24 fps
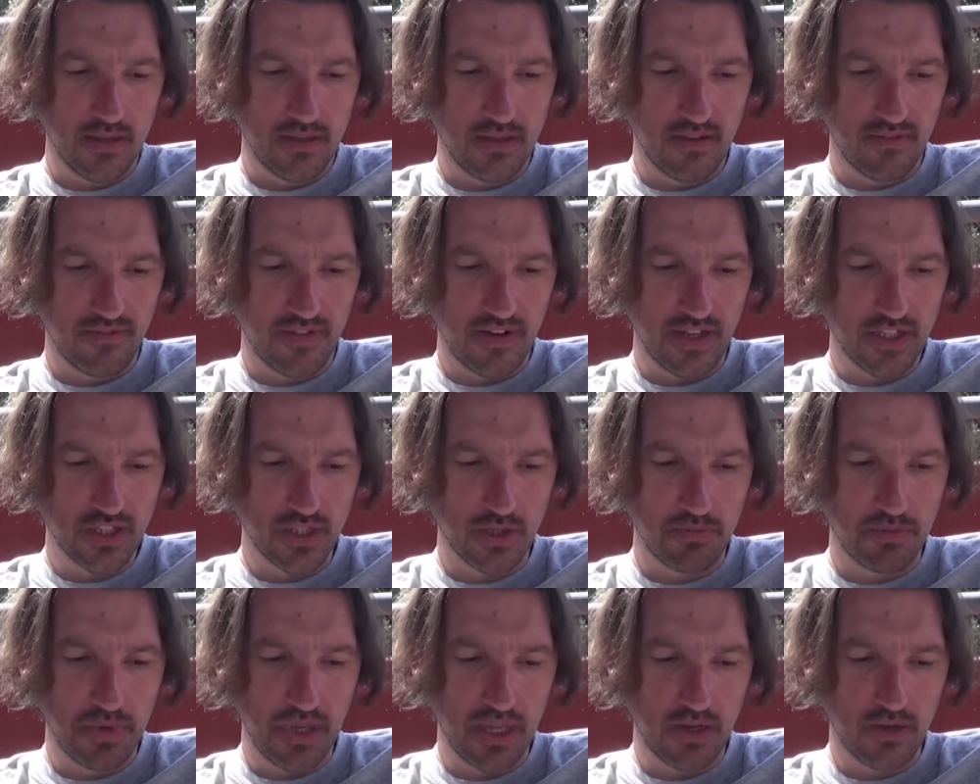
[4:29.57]
di
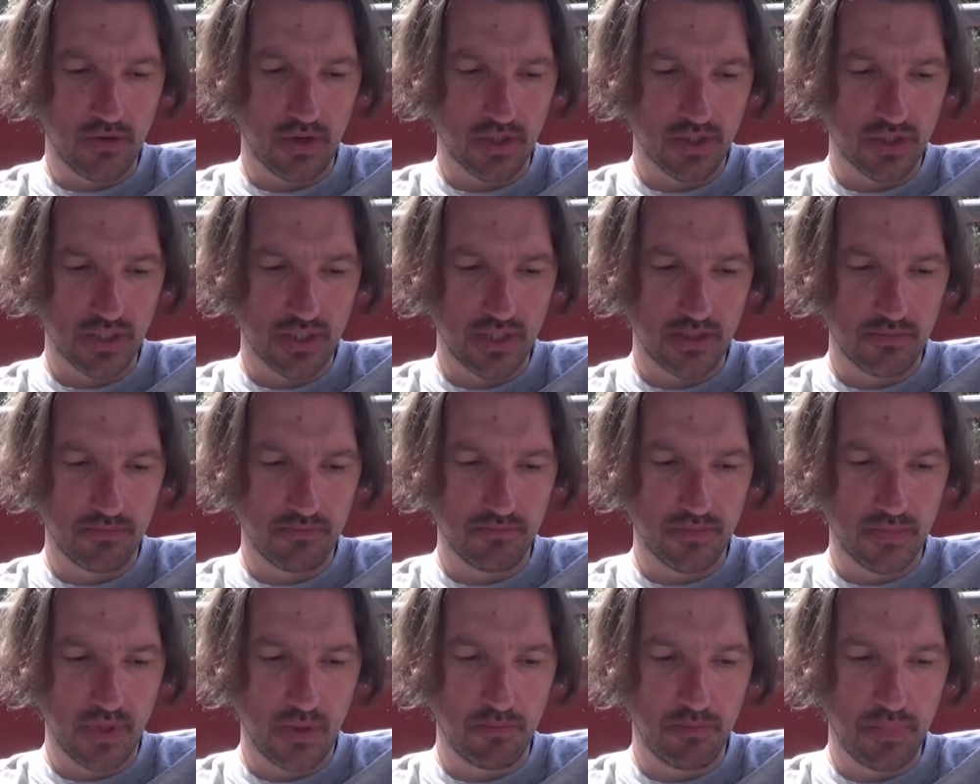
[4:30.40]
fasce piccole, cioè
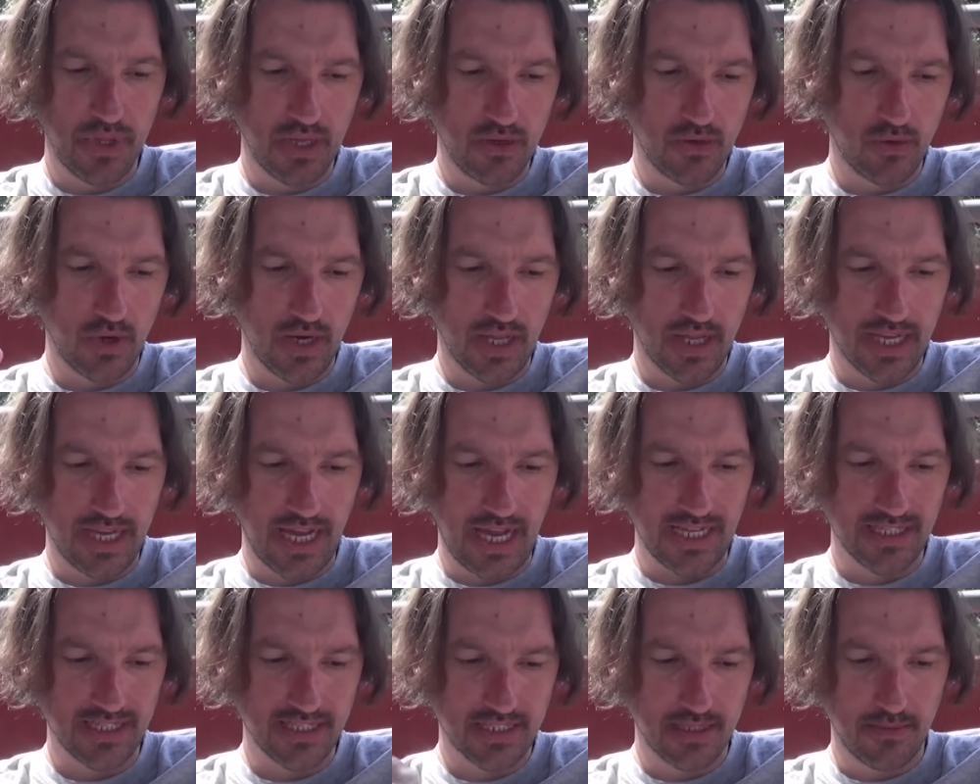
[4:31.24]
di, di piccole
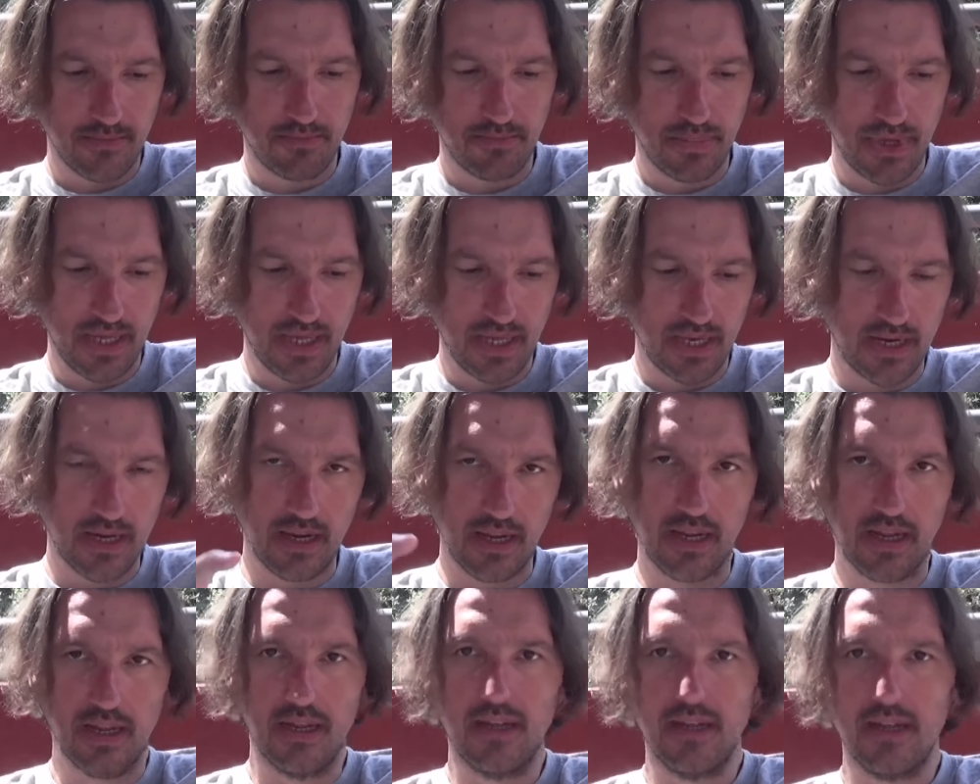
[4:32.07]
casse
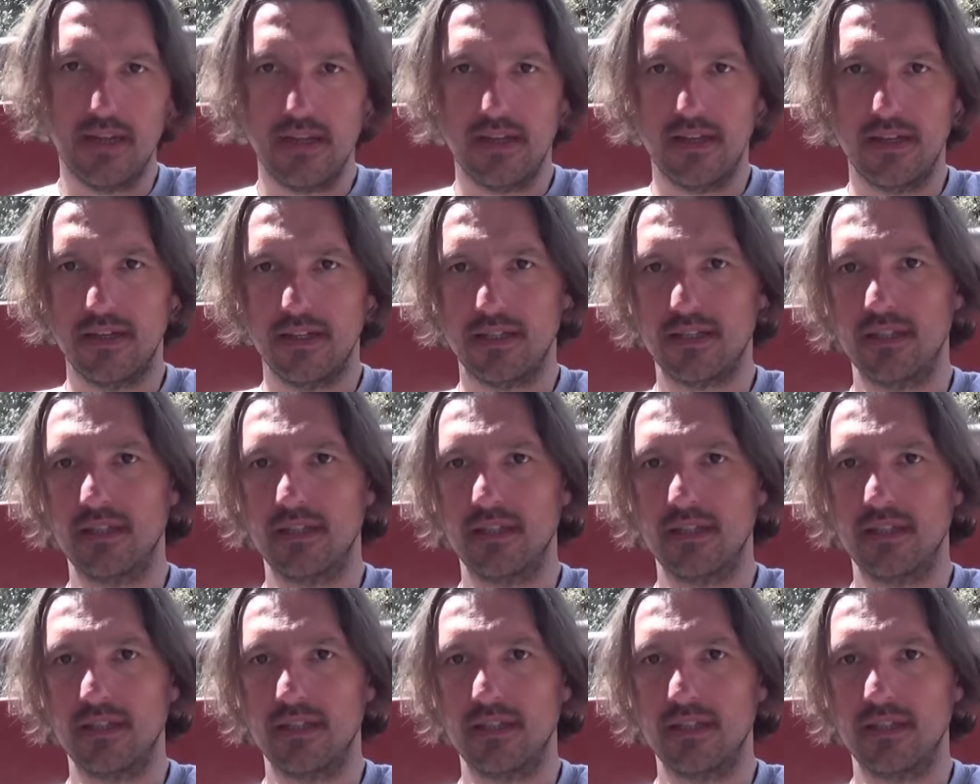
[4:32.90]
per eh,